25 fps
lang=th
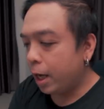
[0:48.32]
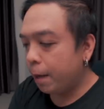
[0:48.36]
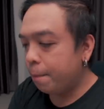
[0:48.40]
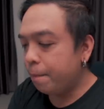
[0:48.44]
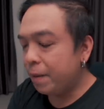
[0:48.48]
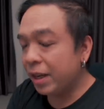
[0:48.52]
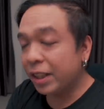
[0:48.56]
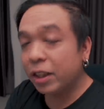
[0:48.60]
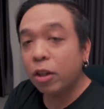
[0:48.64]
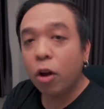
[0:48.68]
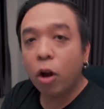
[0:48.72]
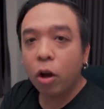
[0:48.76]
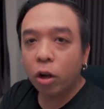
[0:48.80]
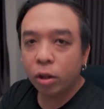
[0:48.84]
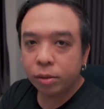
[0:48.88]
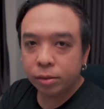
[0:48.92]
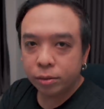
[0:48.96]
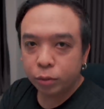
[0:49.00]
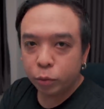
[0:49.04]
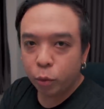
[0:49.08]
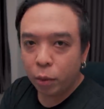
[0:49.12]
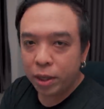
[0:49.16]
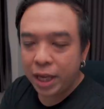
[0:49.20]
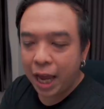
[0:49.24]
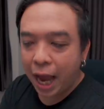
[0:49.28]
เมื่อตอน
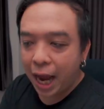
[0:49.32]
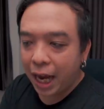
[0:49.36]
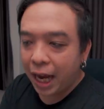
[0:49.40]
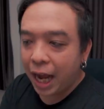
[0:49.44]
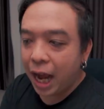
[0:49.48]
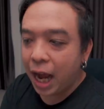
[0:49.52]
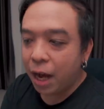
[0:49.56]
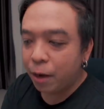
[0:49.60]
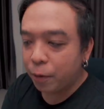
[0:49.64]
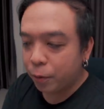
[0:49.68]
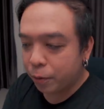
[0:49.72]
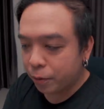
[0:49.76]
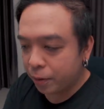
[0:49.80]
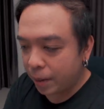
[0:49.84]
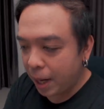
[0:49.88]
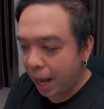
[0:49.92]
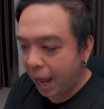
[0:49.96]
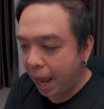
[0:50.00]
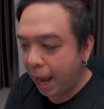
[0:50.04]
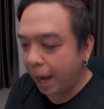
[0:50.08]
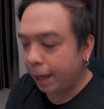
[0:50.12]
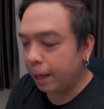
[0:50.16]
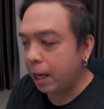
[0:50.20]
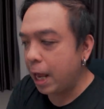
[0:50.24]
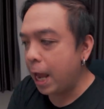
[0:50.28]
ตัวอย่างครั้งแร
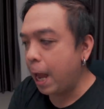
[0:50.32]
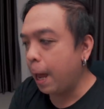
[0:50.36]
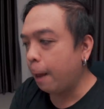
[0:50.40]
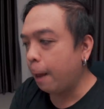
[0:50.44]
กเนี่